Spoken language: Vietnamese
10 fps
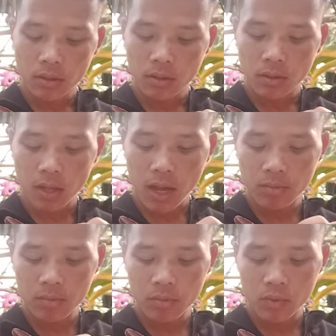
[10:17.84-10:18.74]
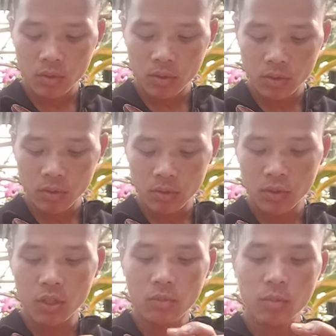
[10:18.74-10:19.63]
tám,
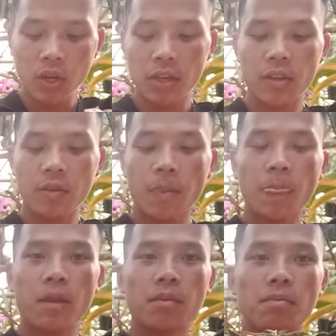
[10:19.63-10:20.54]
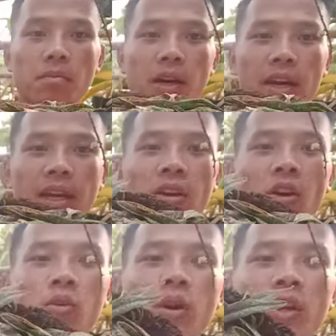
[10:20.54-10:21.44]
chín, mười, mười cái đầu
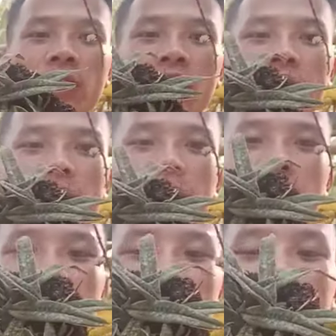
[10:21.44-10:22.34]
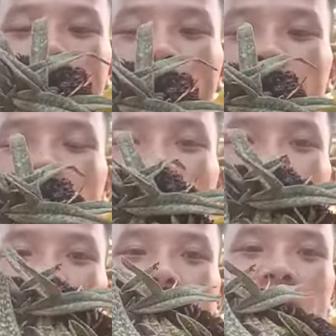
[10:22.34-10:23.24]
luôn. Và em chia
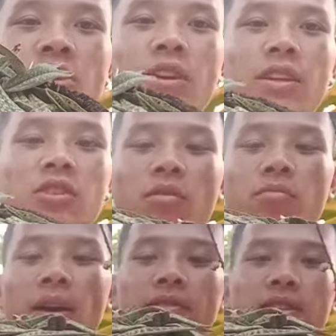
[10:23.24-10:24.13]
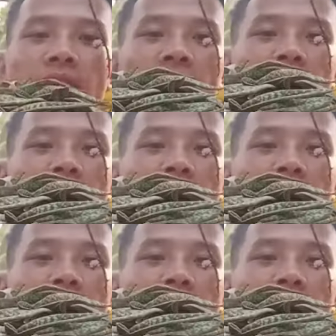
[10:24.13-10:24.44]
sẻ cái giò này cho các bác với giá là